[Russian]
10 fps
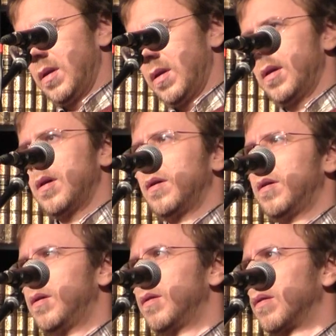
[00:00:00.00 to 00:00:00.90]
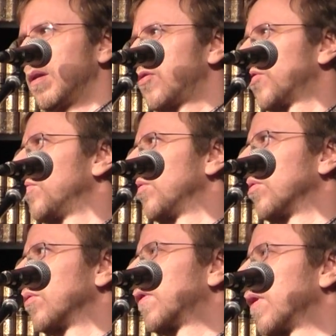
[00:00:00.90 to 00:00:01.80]
Я
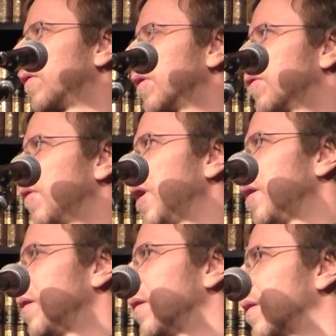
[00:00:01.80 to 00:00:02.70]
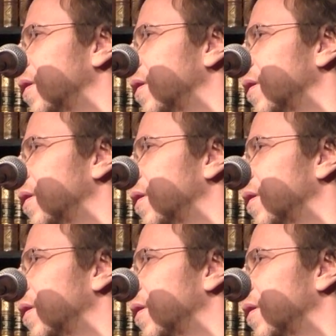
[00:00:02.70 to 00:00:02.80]
начну со стихотворения,